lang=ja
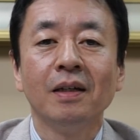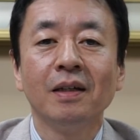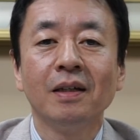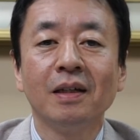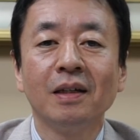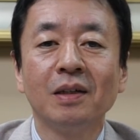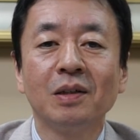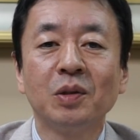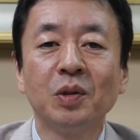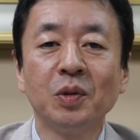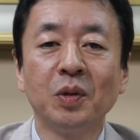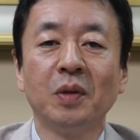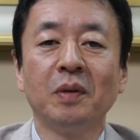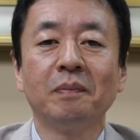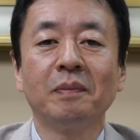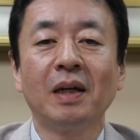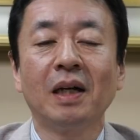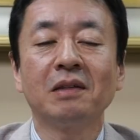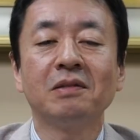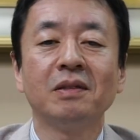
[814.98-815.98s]
こ
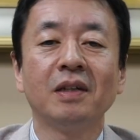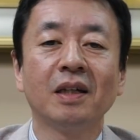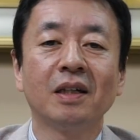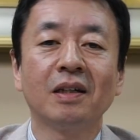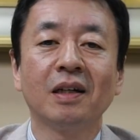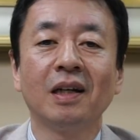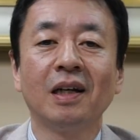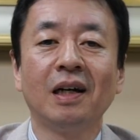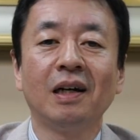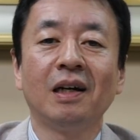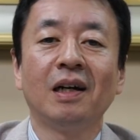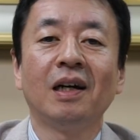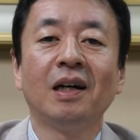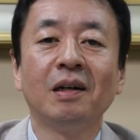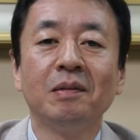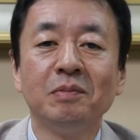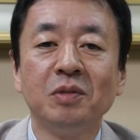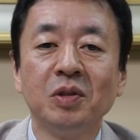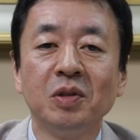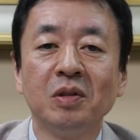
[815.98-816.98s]
の悪霊か
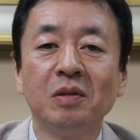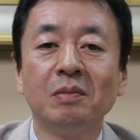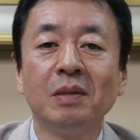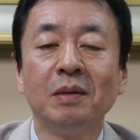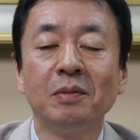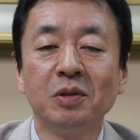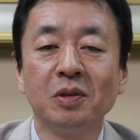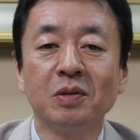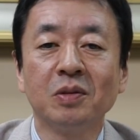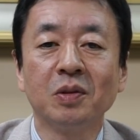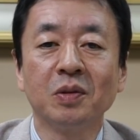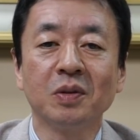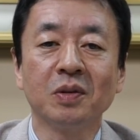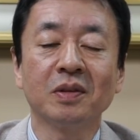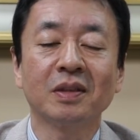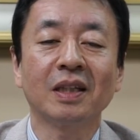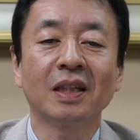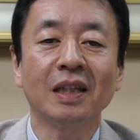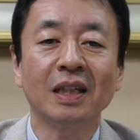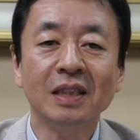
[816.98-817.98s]
ら身を守るこ
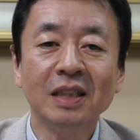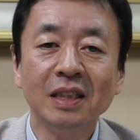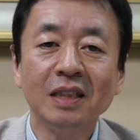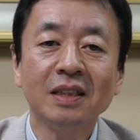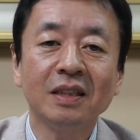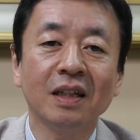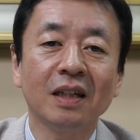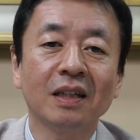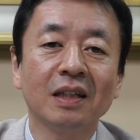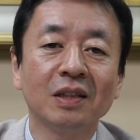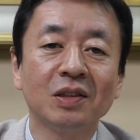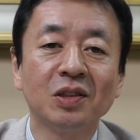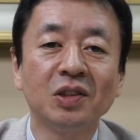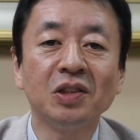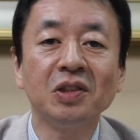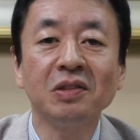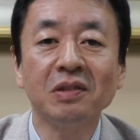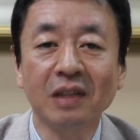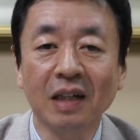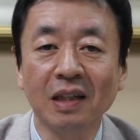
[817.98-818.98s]
の正しい生活
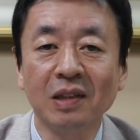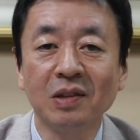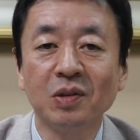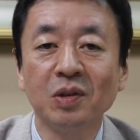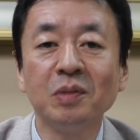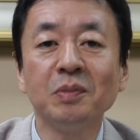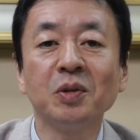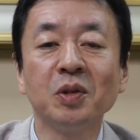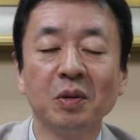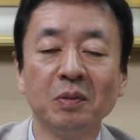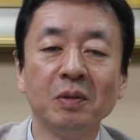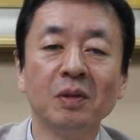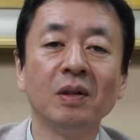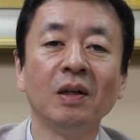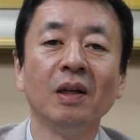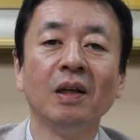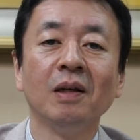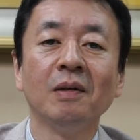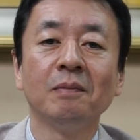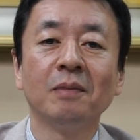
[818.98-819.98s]
習慣というもの
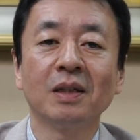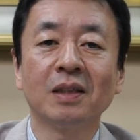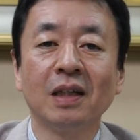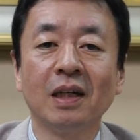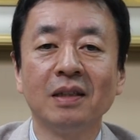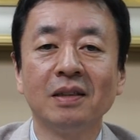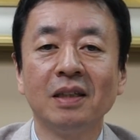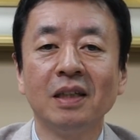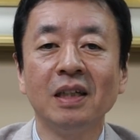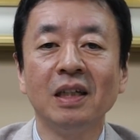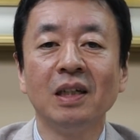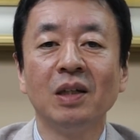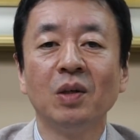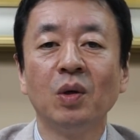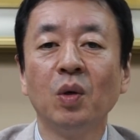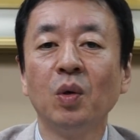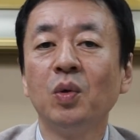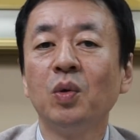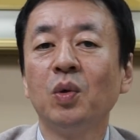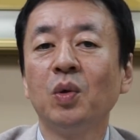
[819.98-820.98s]
も、またぜひ
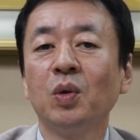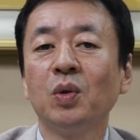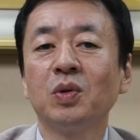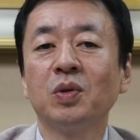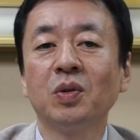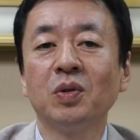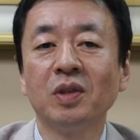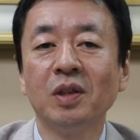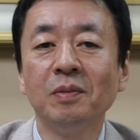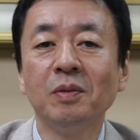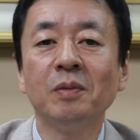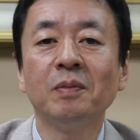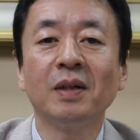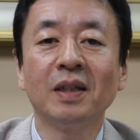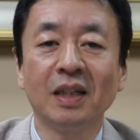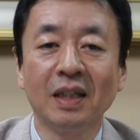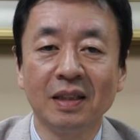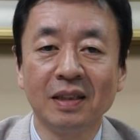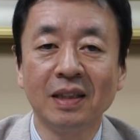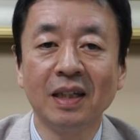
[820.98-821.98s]
本放送でも
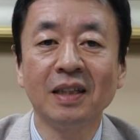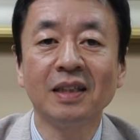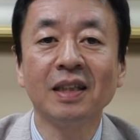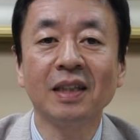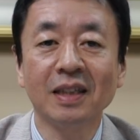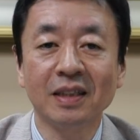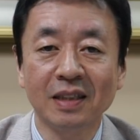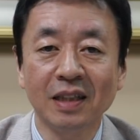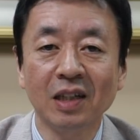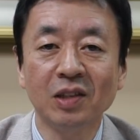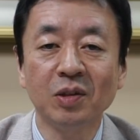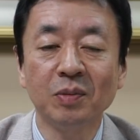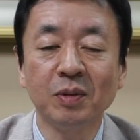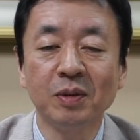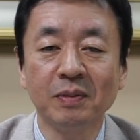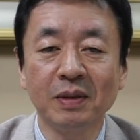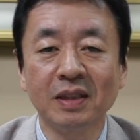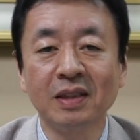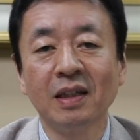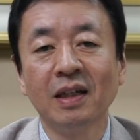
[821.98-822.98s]
学んでいただきたいと
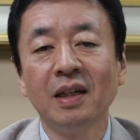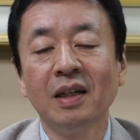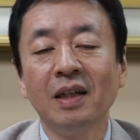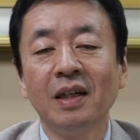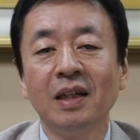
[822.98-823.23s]
思います。